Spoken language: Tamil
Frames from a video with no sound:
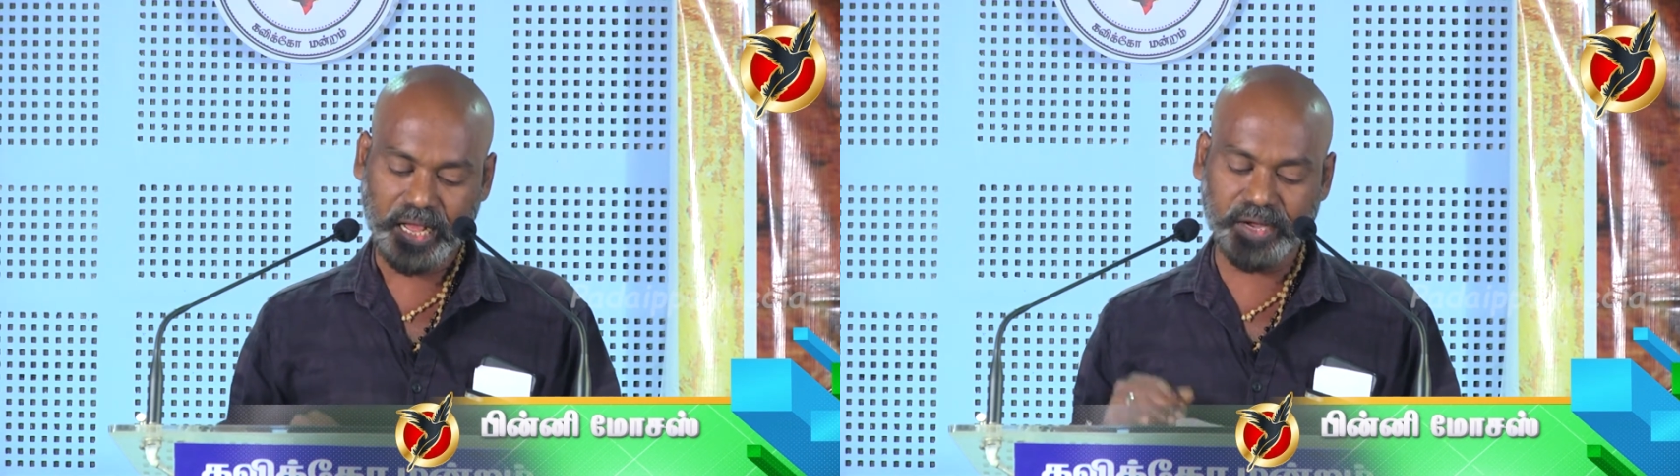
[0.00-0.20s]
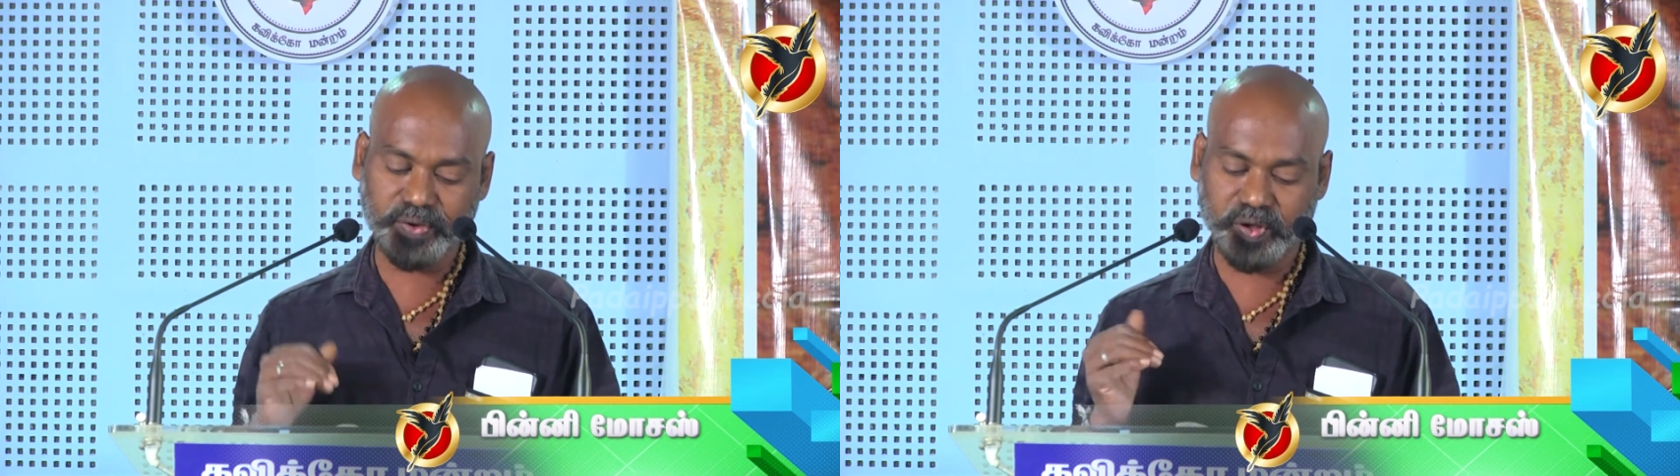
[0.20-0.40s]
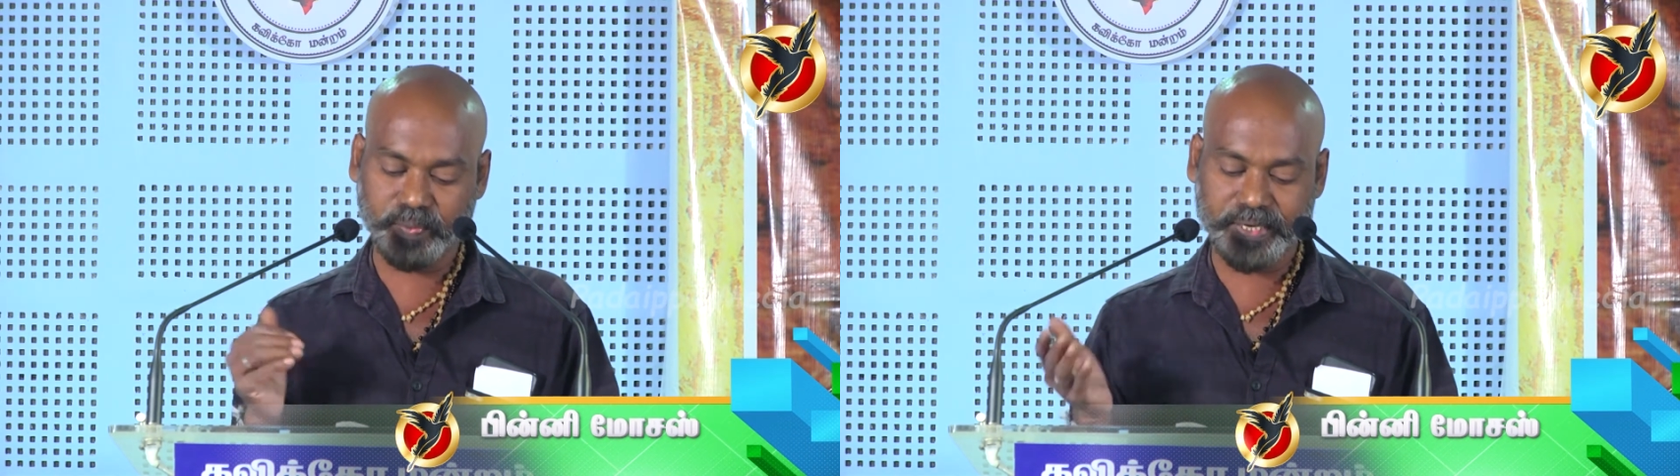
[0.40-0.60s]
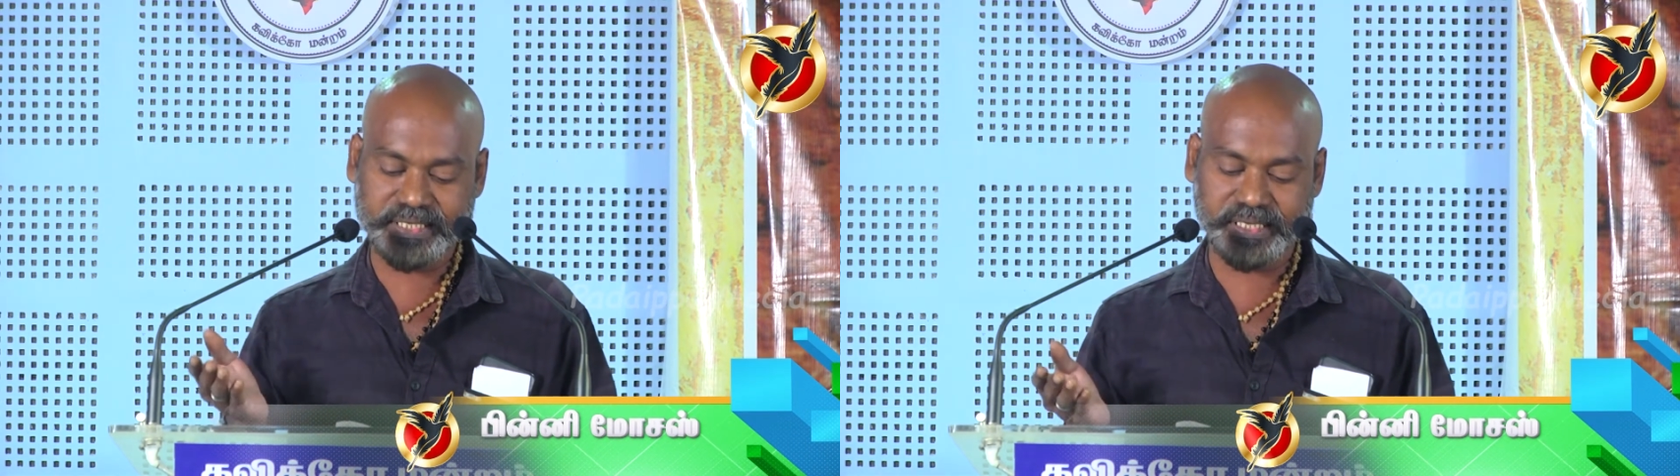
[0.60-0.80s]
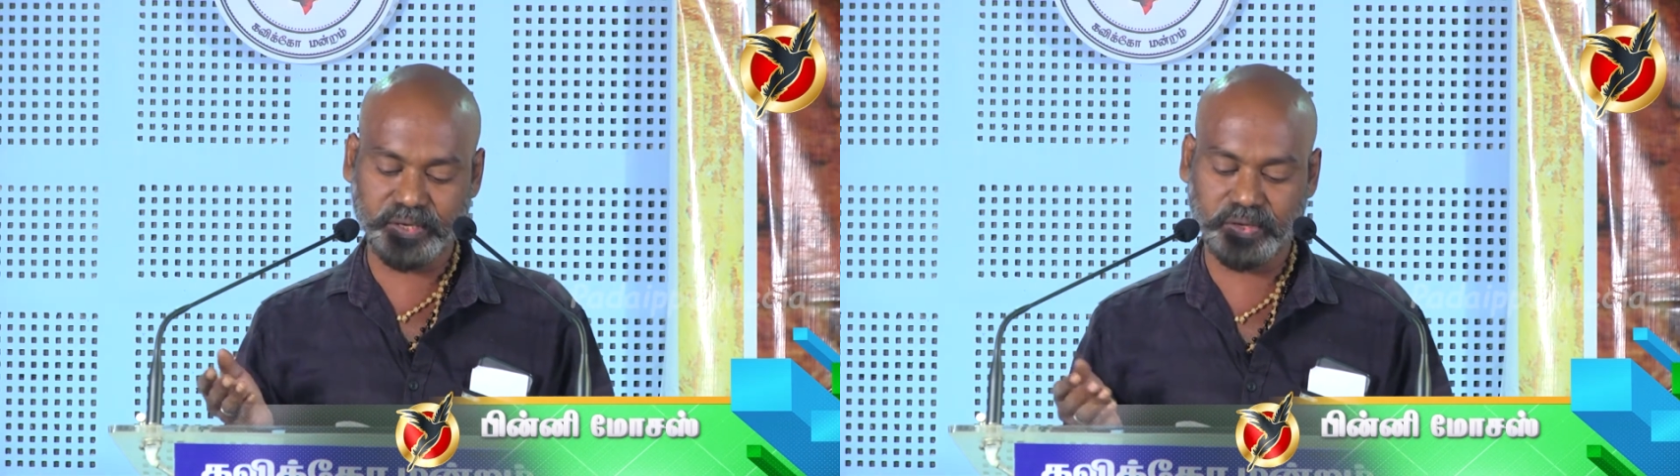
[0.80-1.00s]
அங்கொரு
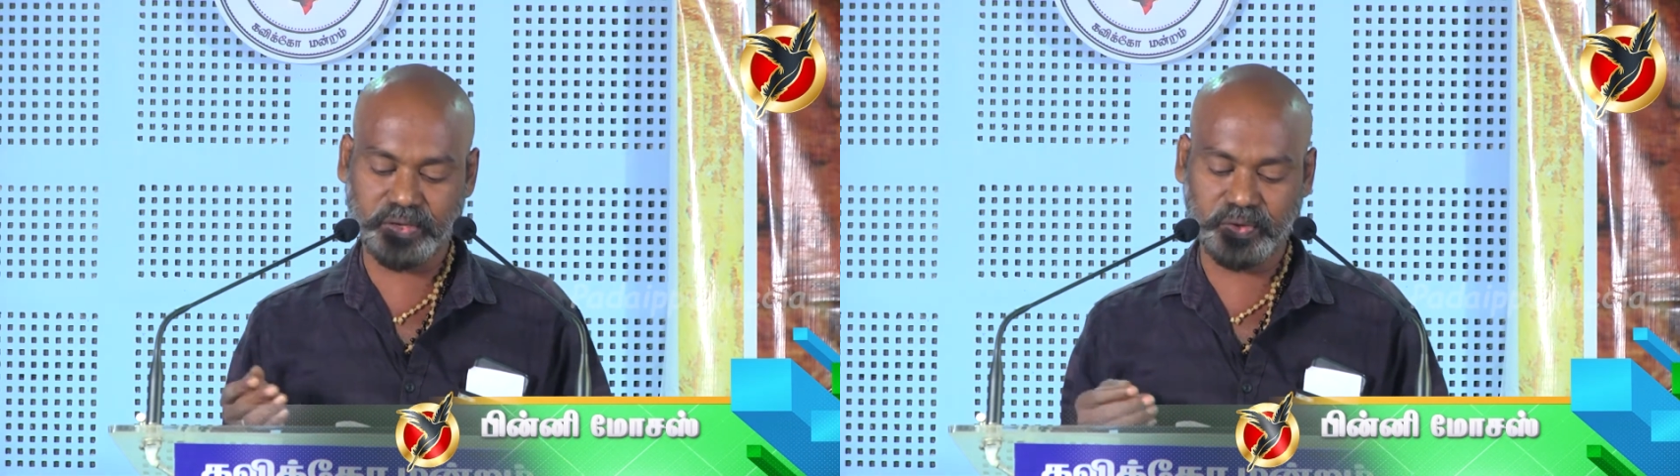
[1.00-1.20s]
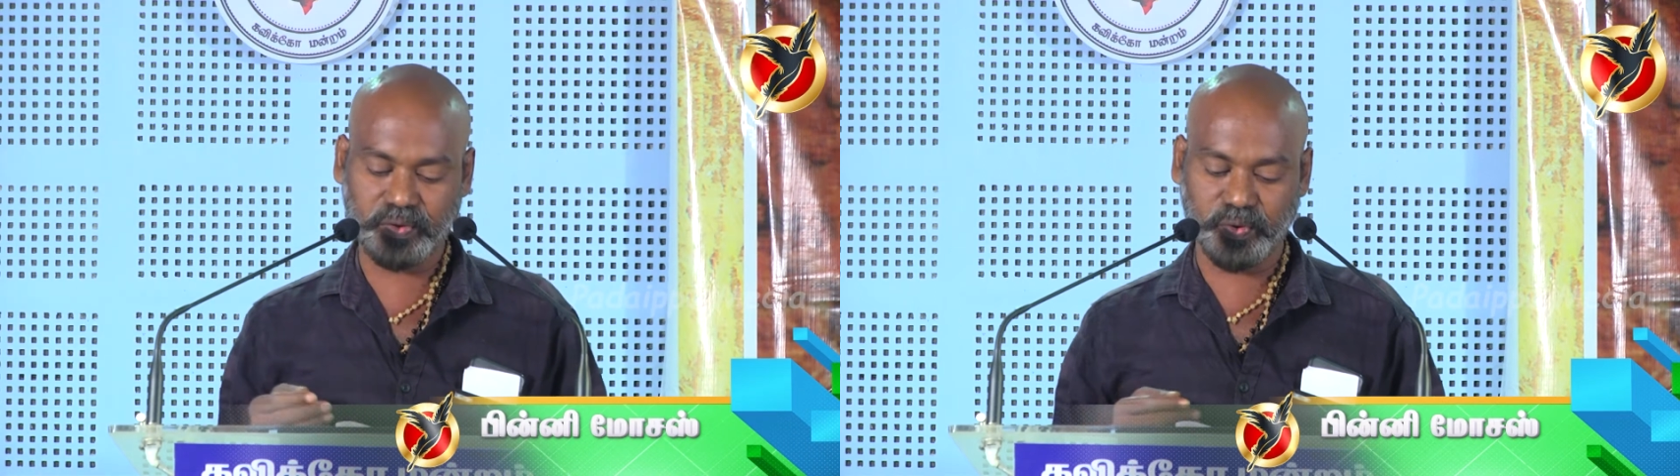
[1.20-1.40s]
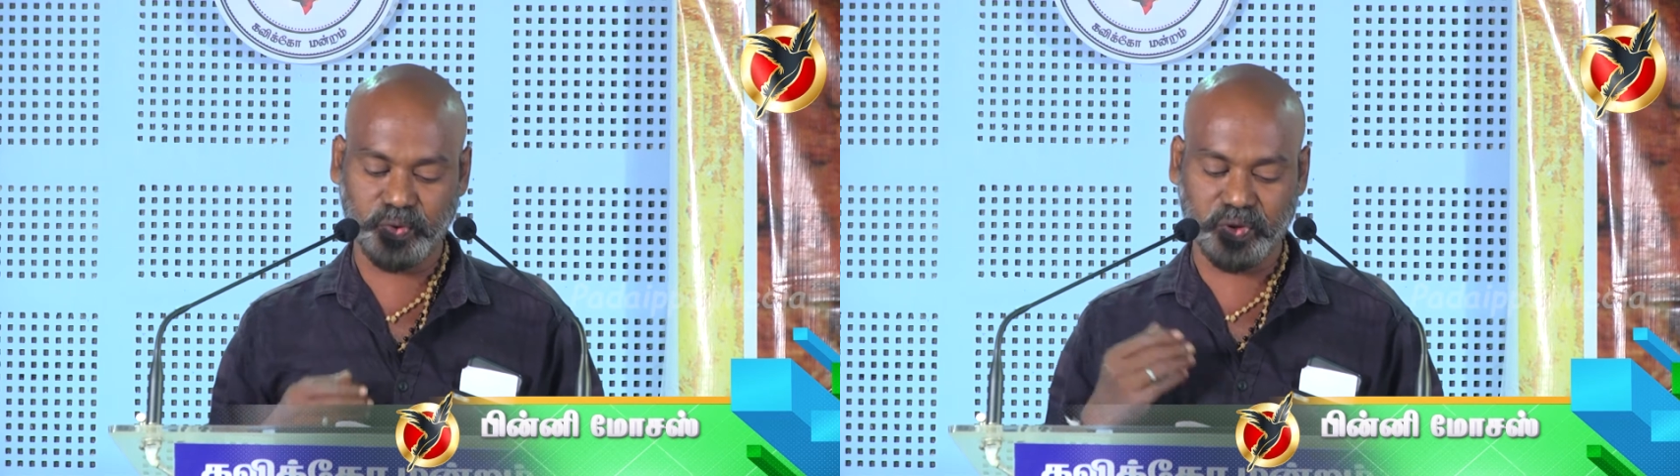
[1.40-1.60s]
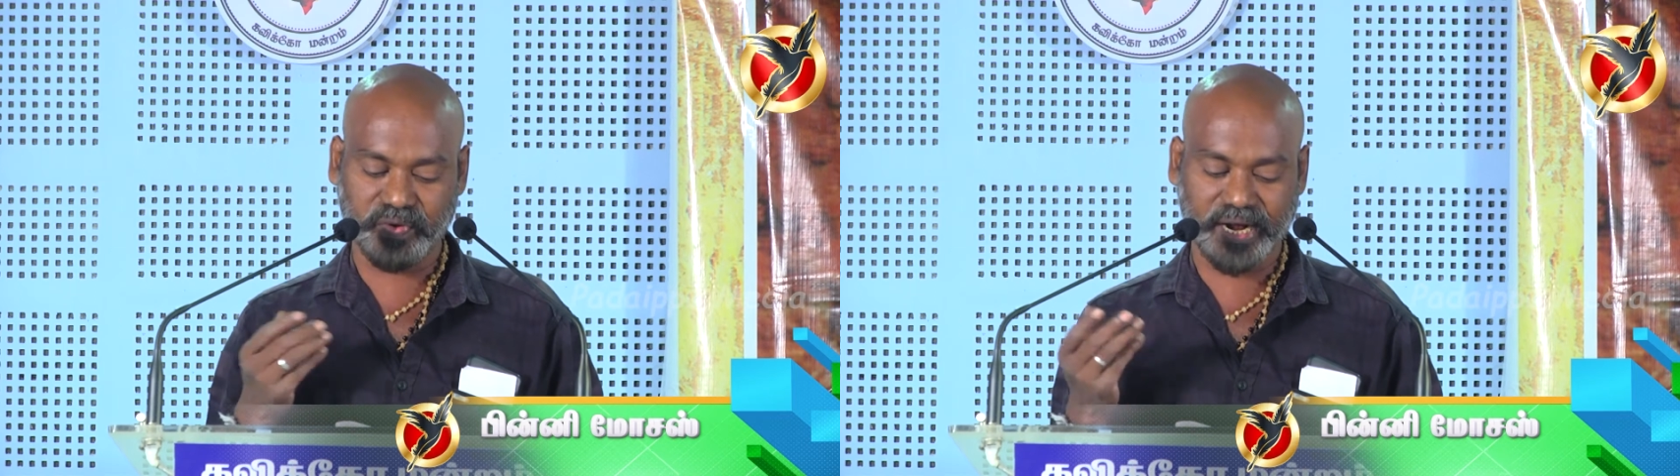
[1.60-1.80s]
பிட்சு நூறு